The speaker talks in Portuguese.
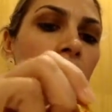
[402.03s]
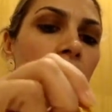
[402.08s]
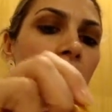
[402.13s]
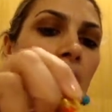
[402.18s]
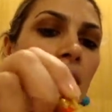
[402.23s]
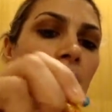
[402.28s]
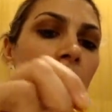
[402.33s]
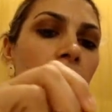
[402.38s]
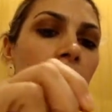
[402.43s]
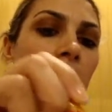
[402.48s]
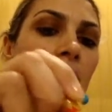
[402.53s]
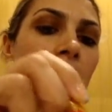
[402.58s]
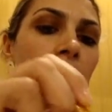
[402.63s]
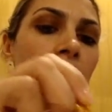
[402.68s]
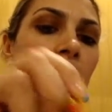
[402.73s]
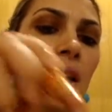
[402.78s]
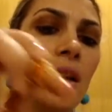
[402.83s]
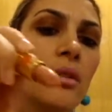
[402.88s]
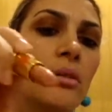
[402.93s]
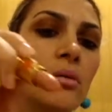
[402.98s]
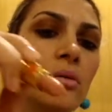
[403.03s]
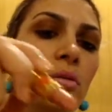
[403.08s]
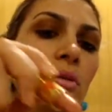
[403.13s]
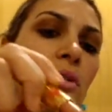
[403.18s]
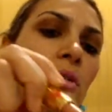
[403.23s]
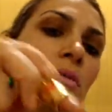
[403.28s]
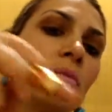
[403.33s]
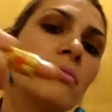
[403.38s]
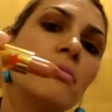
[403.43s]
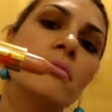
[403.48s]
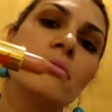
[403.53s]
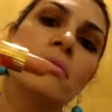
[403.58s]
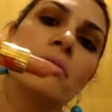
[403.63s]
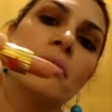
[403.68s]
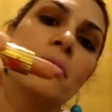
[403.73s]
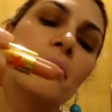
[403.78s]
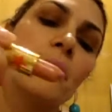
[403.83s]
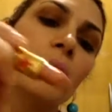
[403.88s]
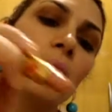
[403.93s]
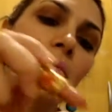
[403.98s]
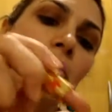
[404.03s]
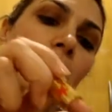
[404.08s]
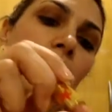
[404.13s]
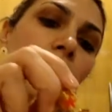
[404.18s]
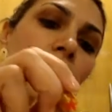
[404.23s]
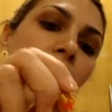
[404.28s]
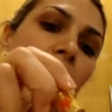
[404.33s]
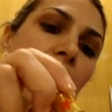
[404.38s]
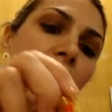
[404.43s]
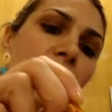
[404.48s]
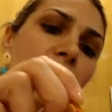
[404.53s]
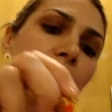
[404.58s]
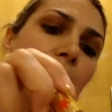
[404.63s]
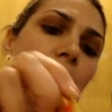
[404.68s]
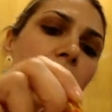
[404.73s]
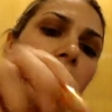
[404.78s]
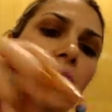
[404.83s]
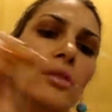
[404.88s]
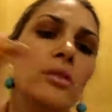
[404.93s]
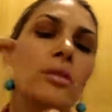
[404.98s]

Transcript: Ele tem uns leves brilhos